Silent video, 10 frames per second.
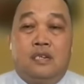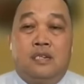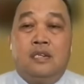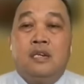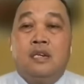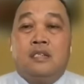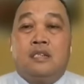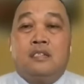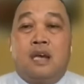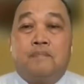Jadi
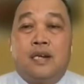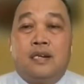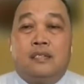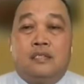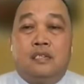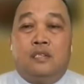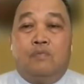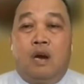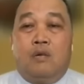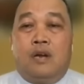hmm. jangan sampai nanti
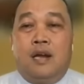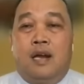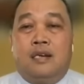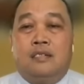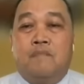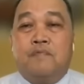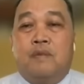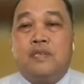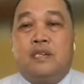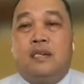semua orang akhirnya
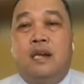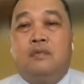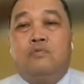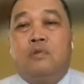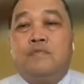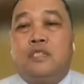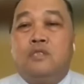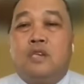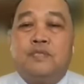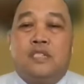berpikiran hukum
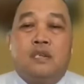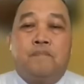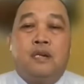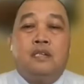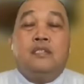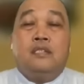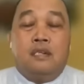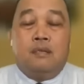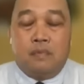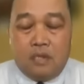itu ya bisa
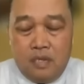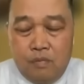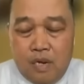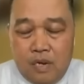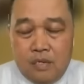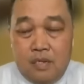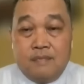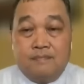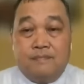dibeli. Itu hmm. Mbak Asih.